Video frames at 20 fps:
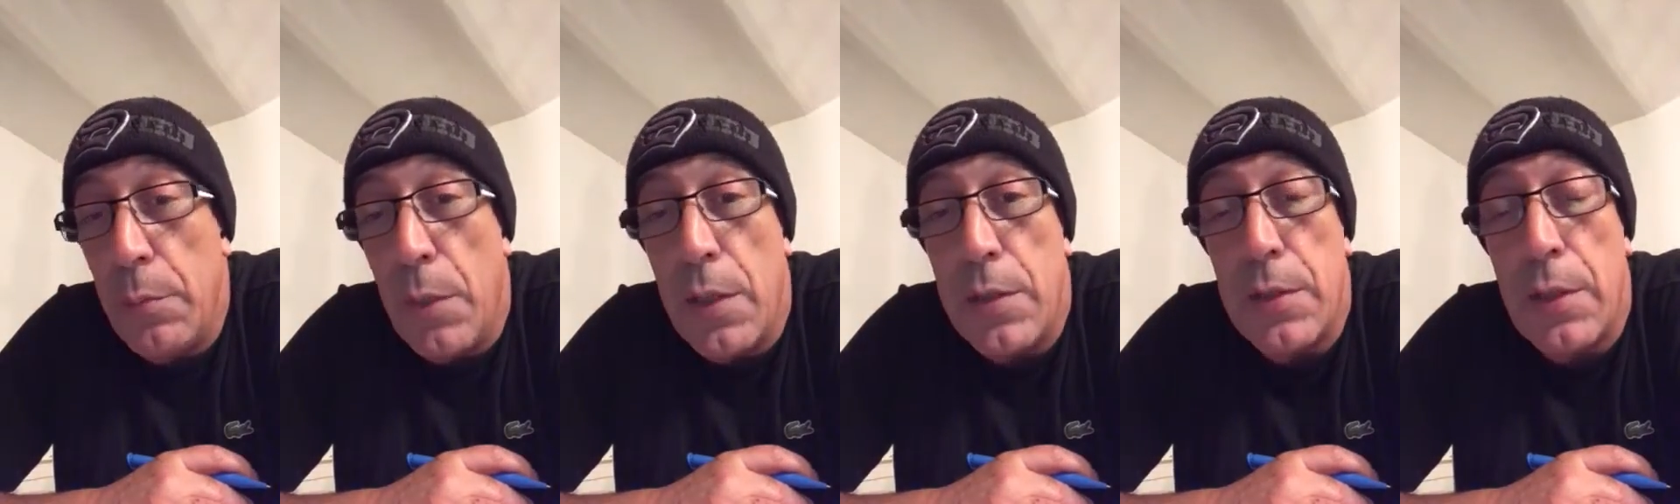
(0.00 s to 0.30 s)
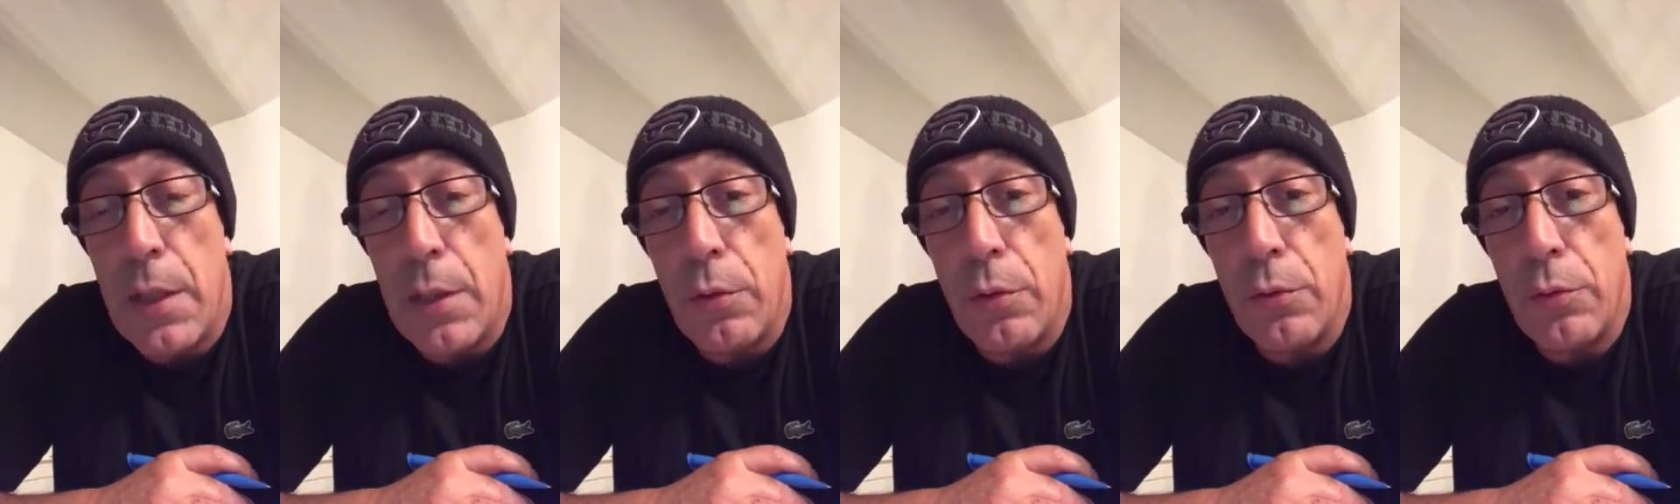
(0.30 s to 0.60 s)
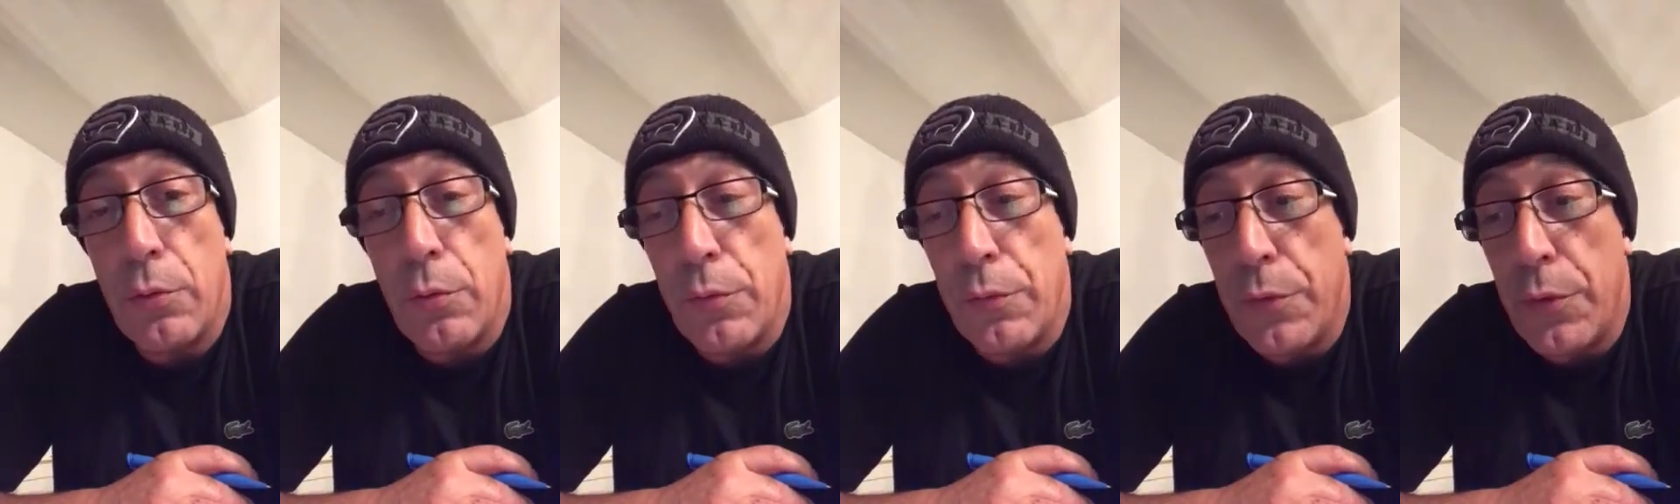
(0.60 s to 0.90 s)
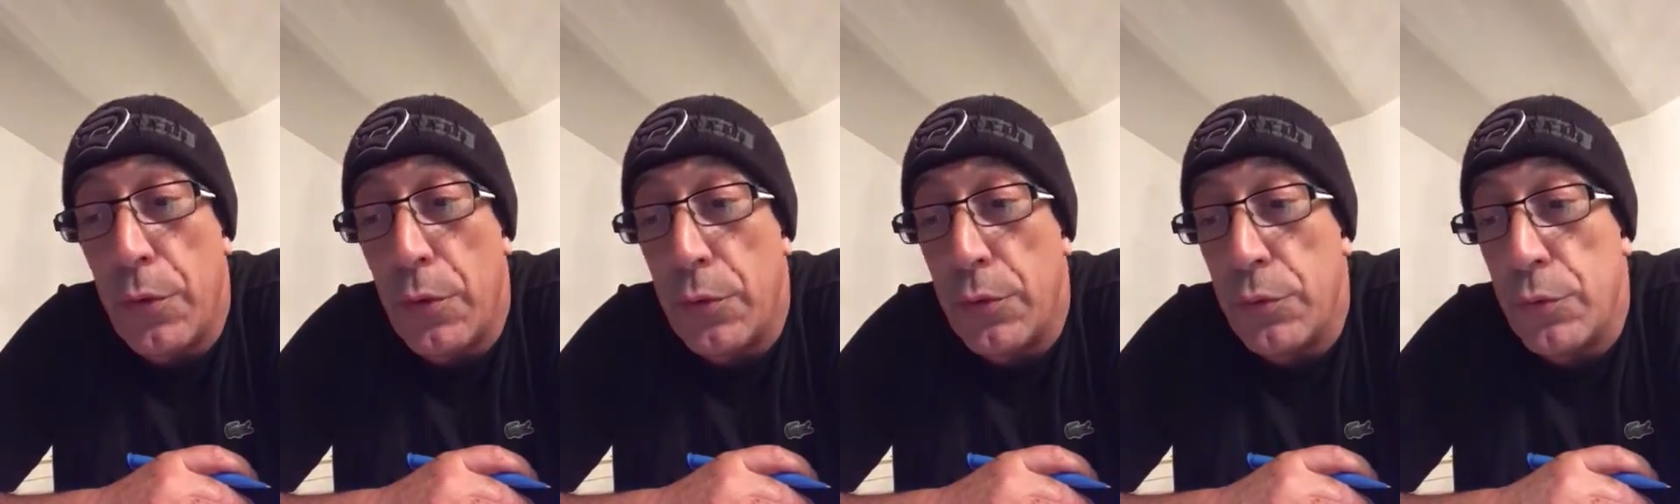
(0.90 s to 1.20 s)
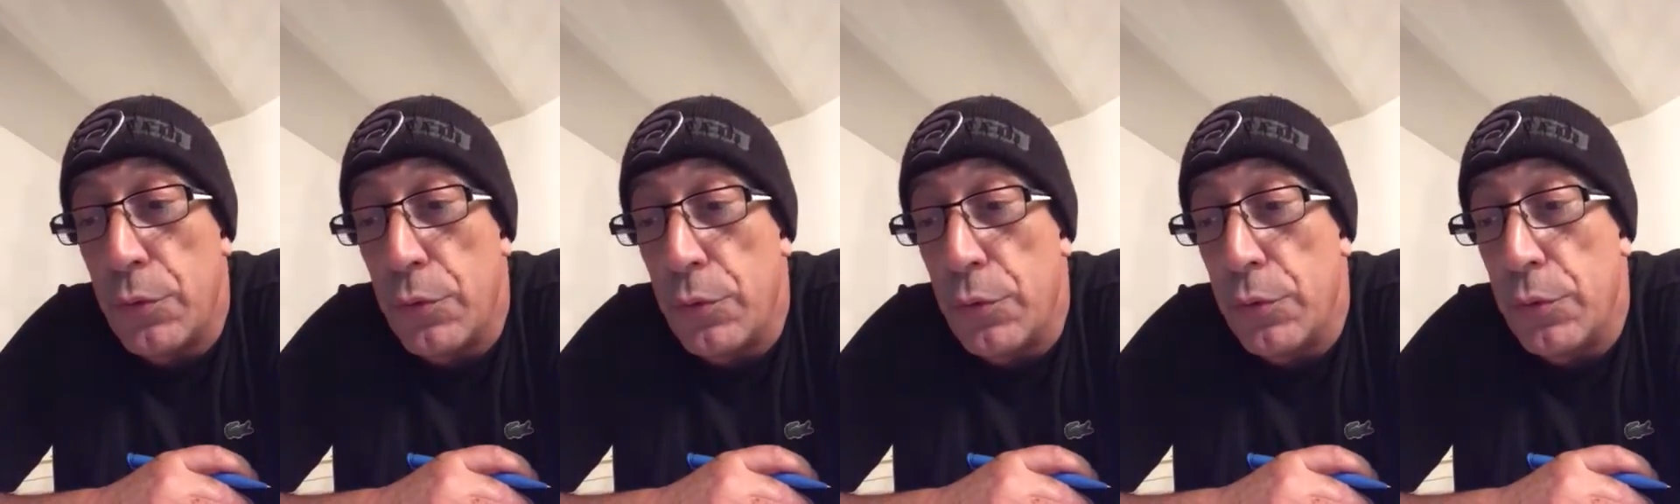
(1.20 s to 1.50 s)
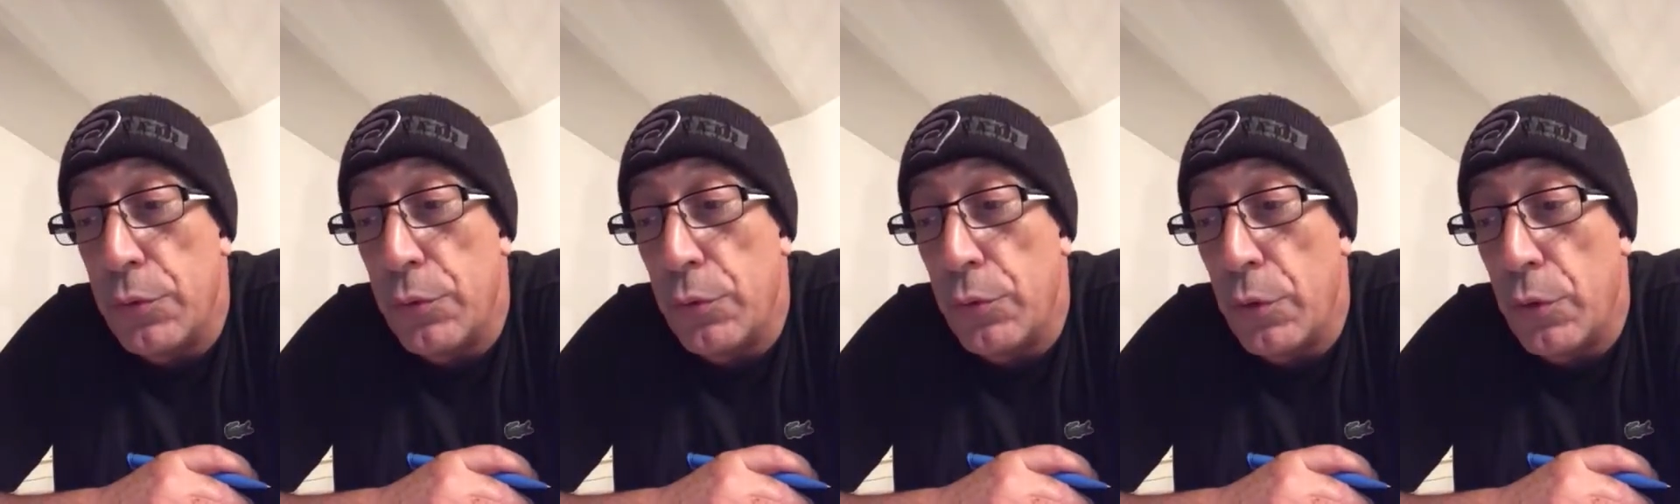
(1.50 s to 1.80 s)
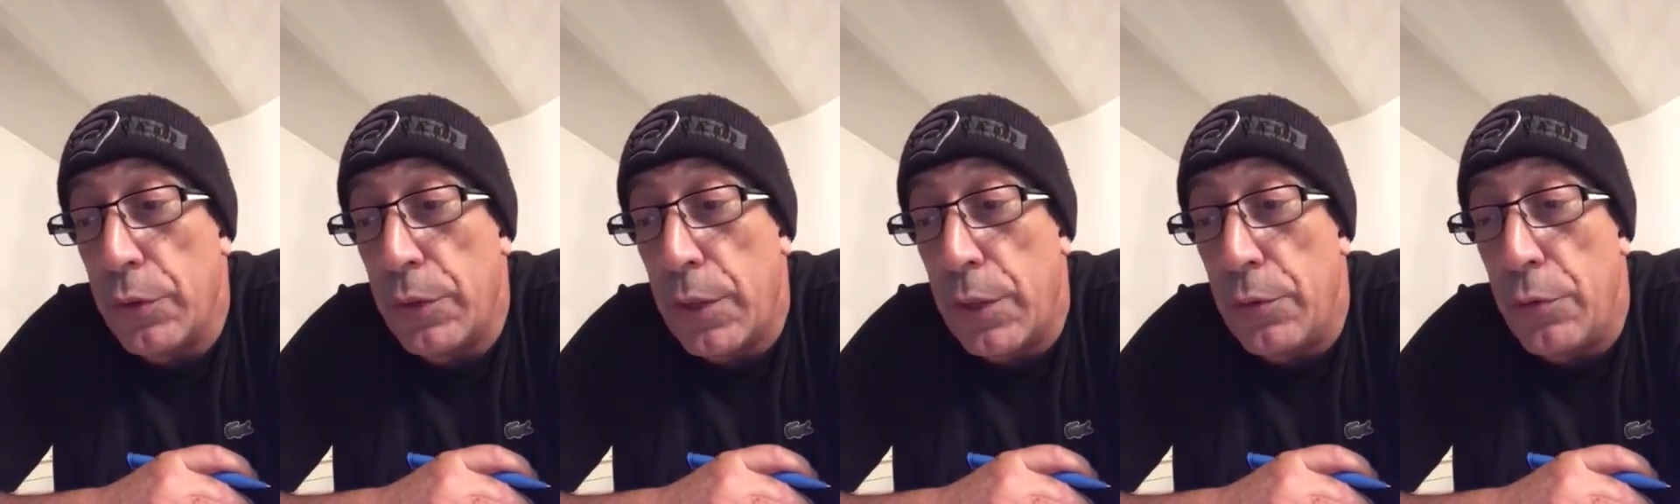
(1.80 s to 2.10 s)
ben, c'est la grande confiance de son
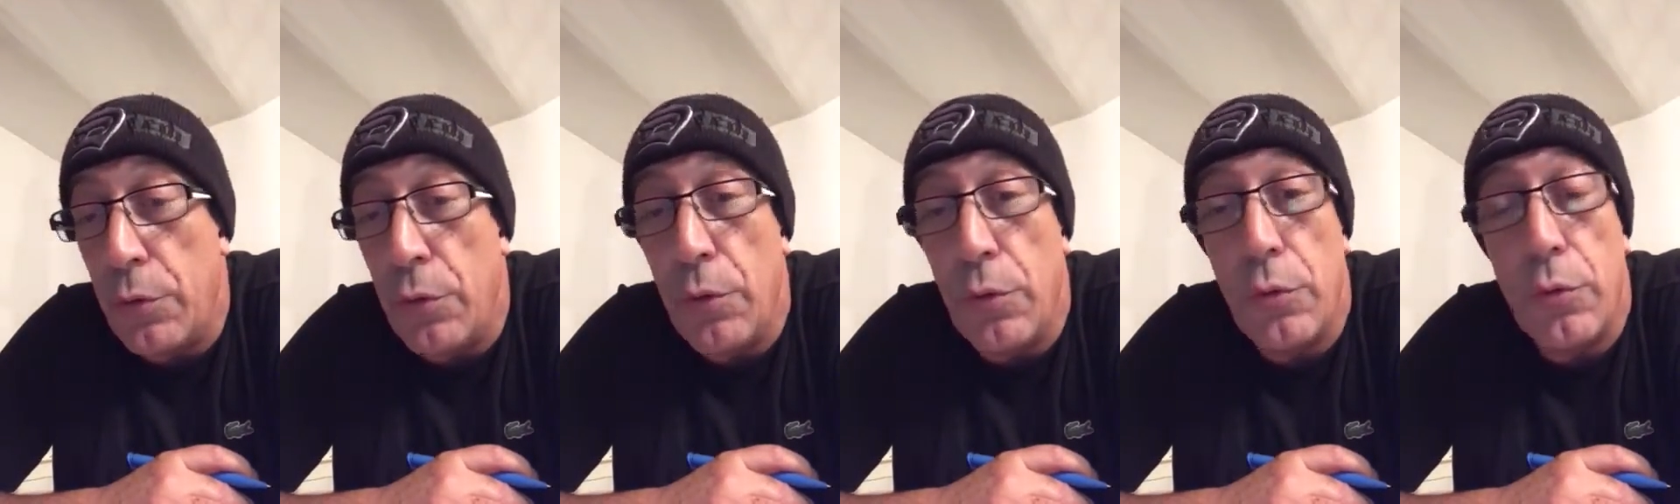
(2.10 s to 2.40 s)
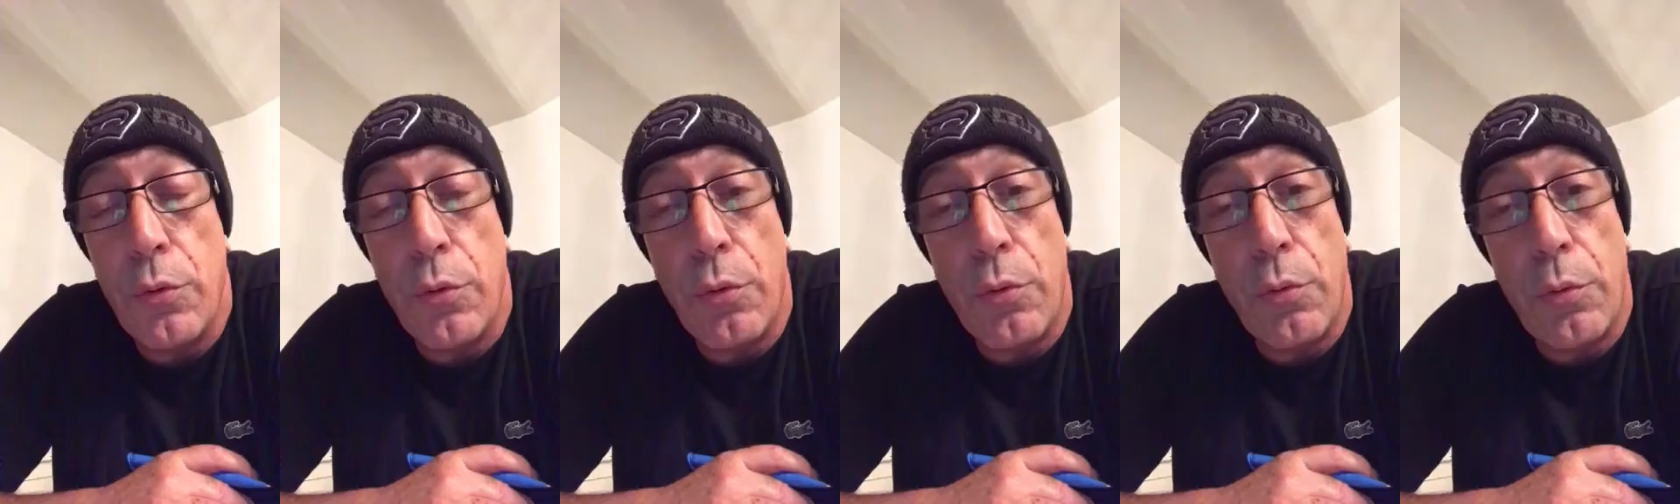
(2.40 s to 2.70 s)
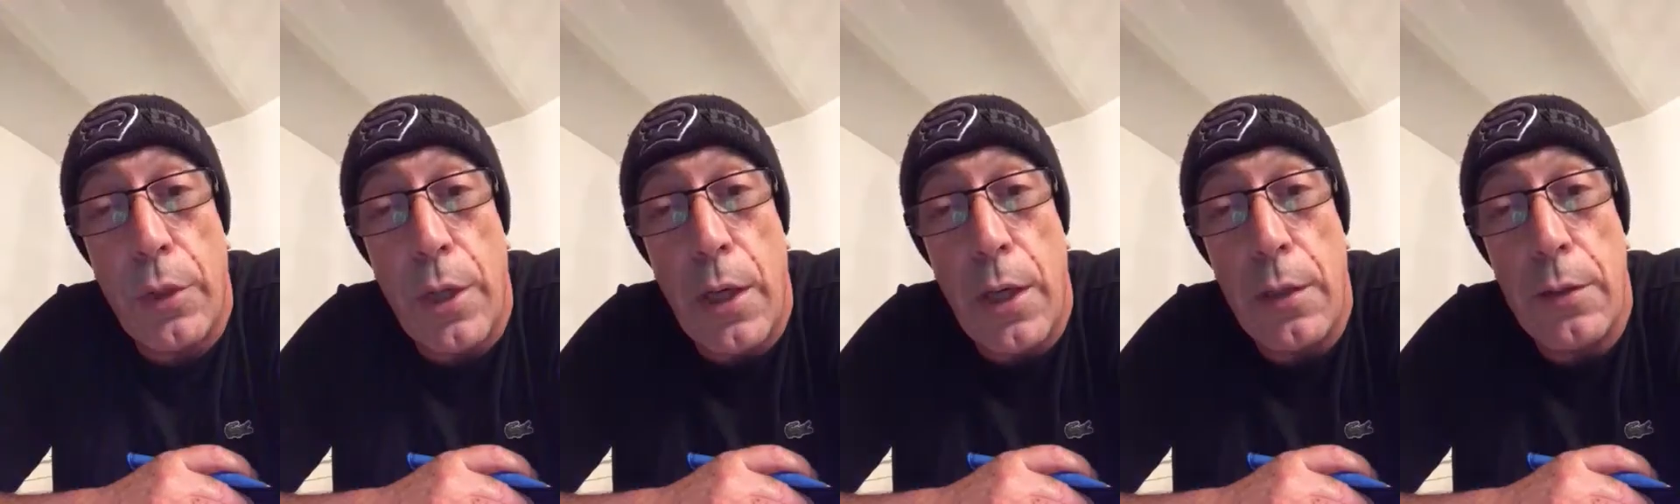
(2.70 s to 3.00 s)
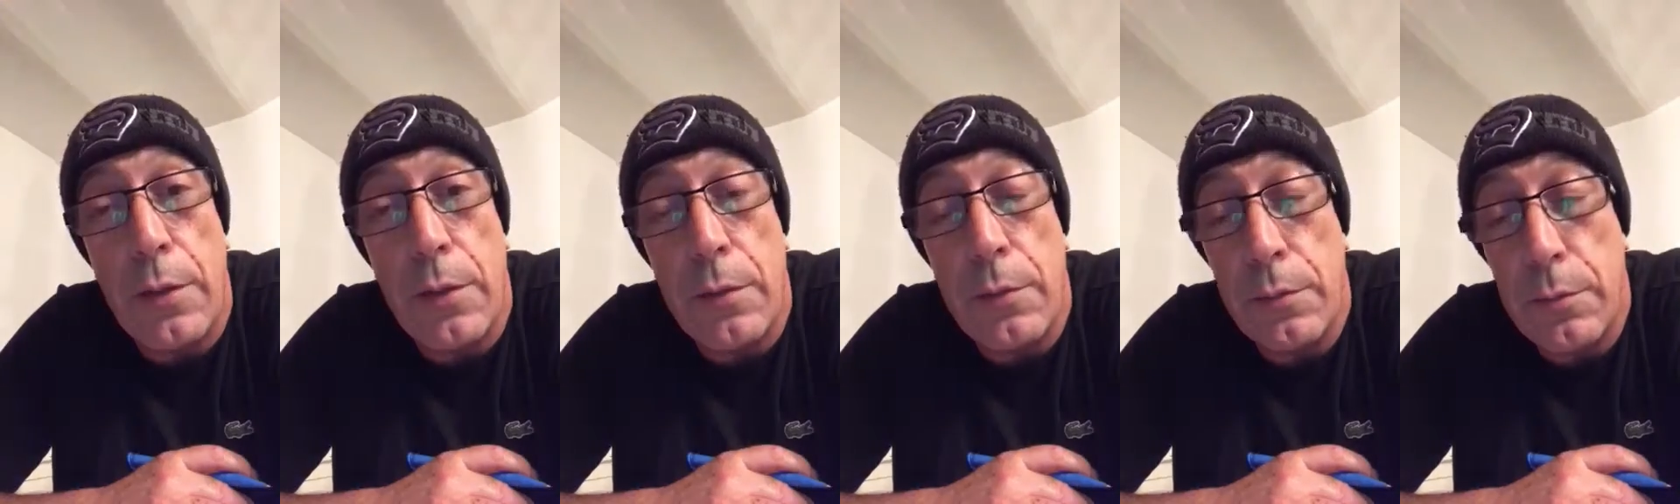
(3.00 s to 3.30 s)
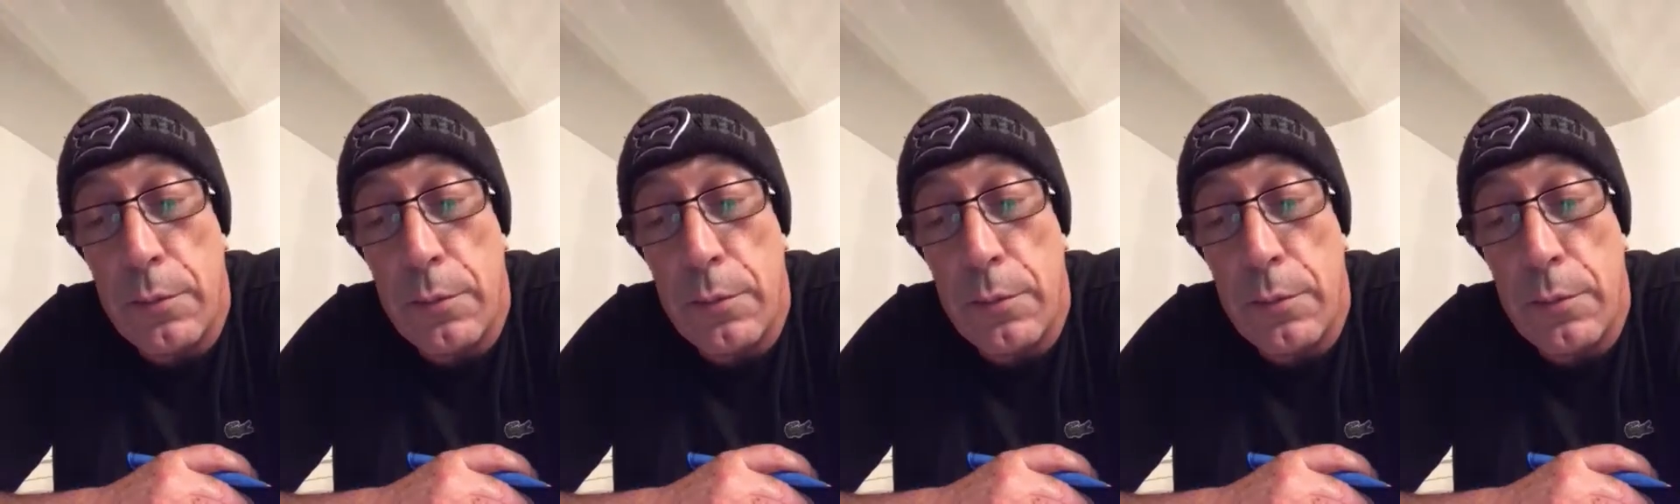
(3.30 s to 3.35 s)
entraîneur, donc on garde.